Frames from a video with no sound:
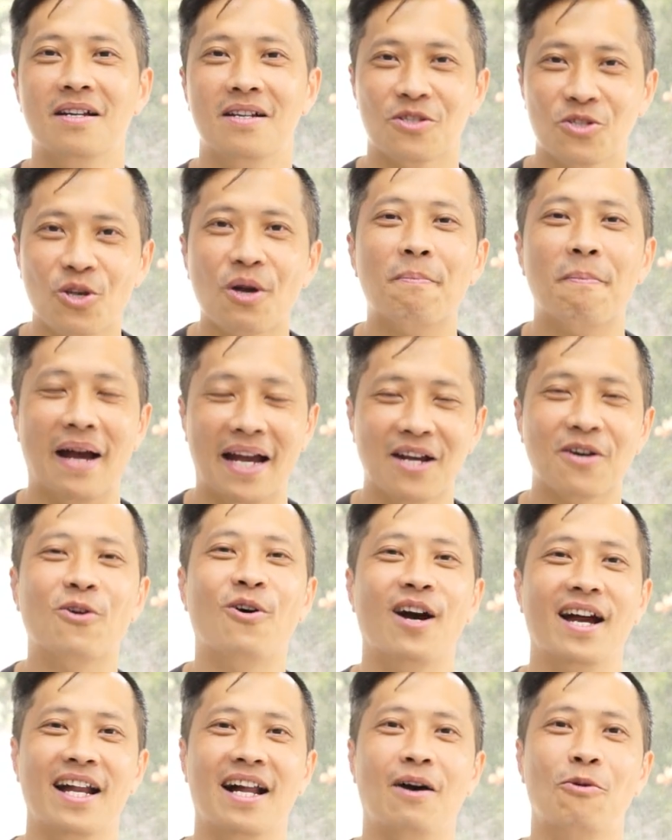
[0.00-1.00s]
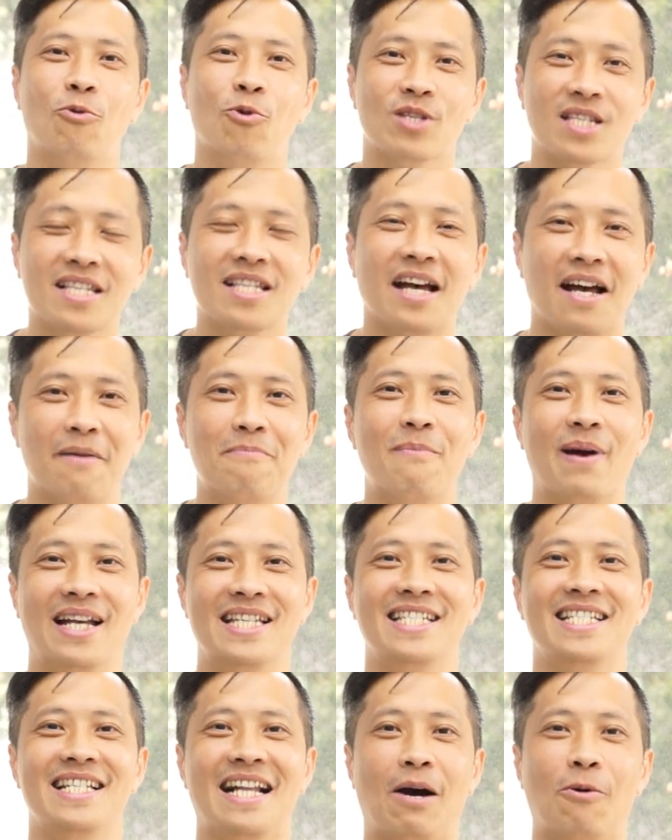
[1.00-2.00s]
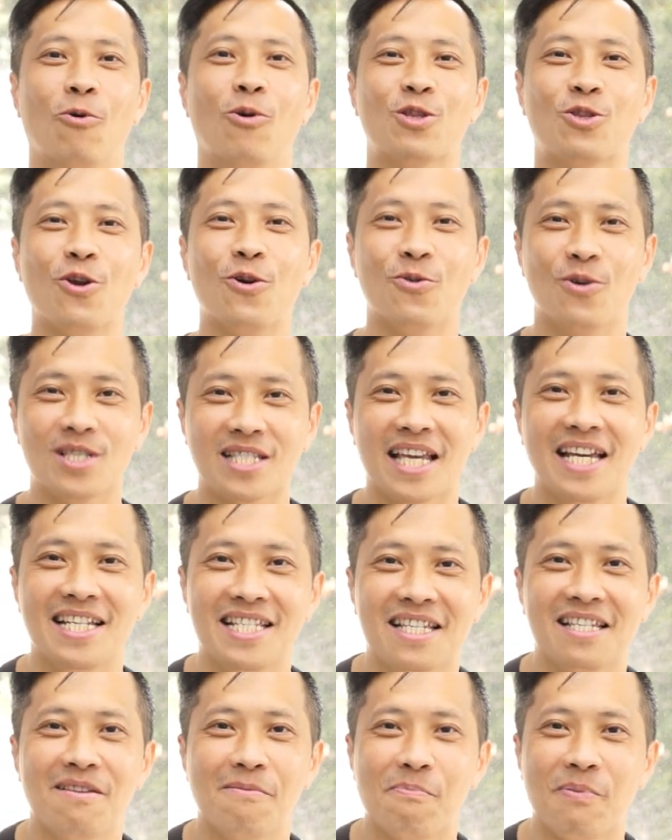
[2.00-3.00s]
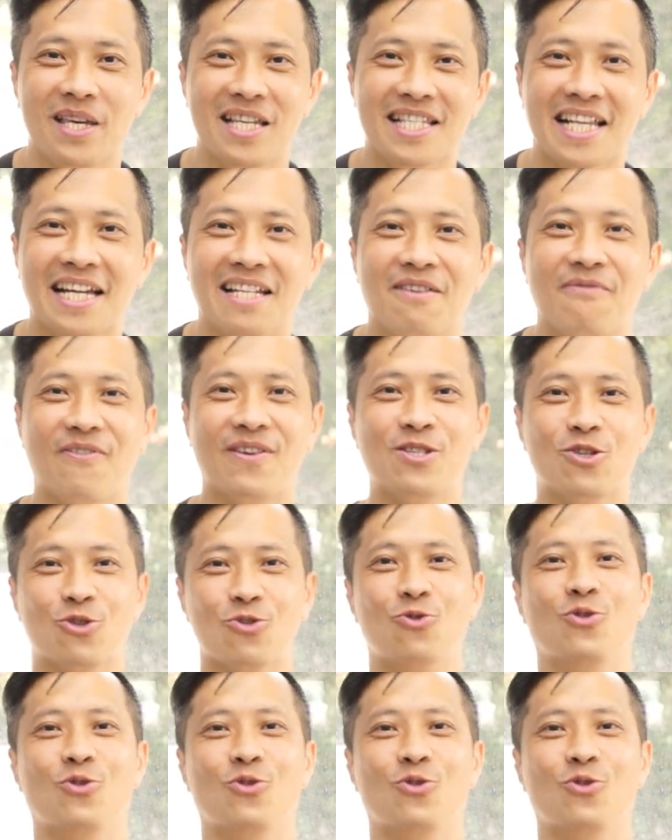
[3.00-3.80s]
算蛮快了，我是很满意了，我对我这一次比赛的分数，